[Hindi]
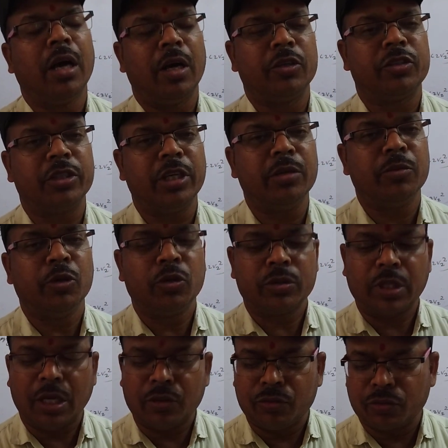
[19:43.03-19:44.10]
और सेम
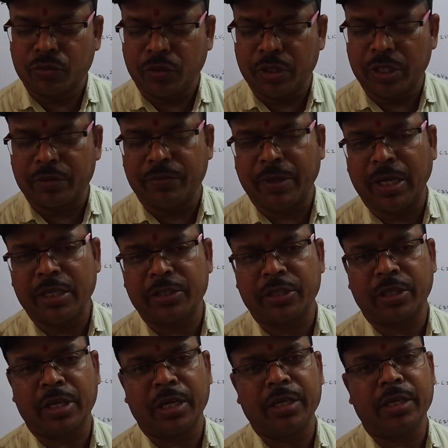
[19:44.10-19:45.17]
होता उनको एक वायर
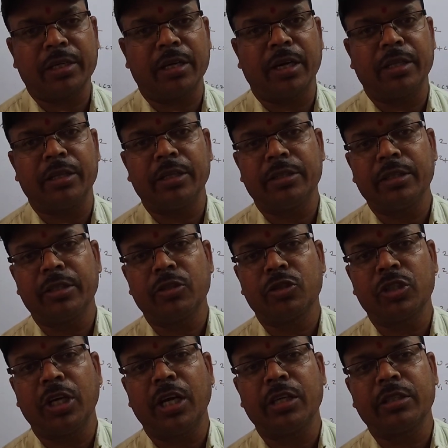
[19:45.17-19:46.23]
से कनेक्ट कर देते तो
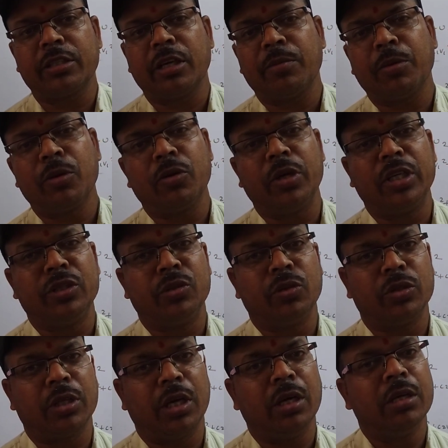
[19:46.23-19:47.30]
चार्ज का फ्लो नहीं
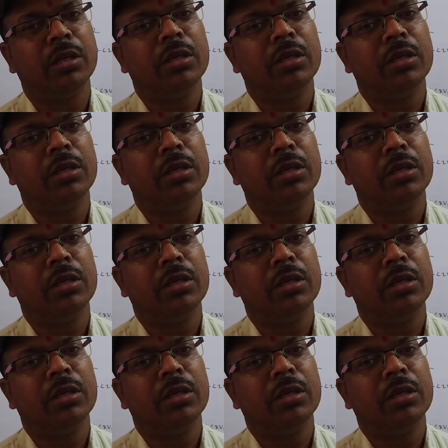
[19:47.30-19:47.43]
होता